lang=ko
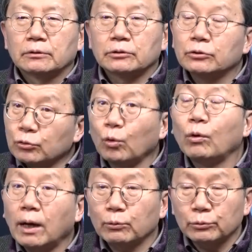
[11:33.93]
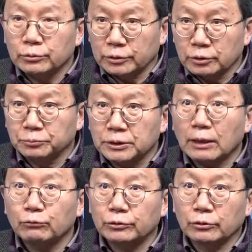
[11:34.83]
그 노하우를 지금
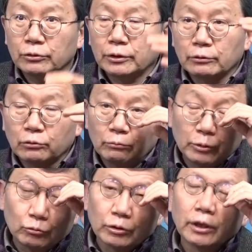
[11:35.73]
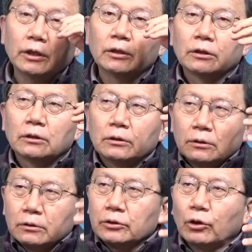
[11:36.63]
쌓고 있는 거예요. 그리고 미국의
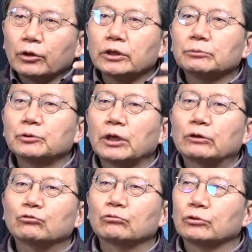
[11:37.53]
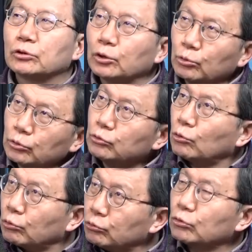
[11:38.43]
경계심을 낮추는 거죠. 아, 너
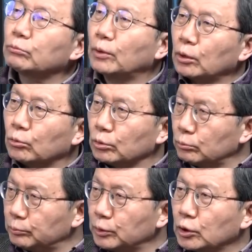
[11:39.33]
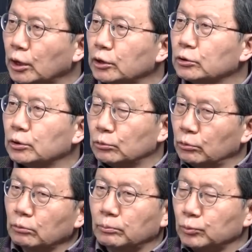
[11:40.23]
떨어뜨려봐. 거기 뭐 민간인데 너
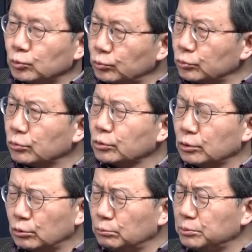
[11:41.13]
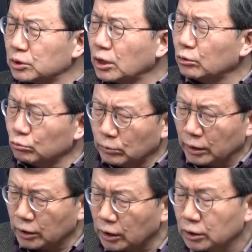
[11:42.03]
이거 뭐 촌스럽게 그걸 미사일로
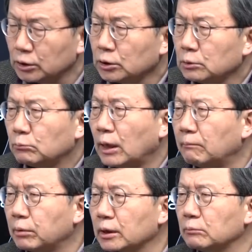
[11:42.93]
말이야. 뭐 한 발에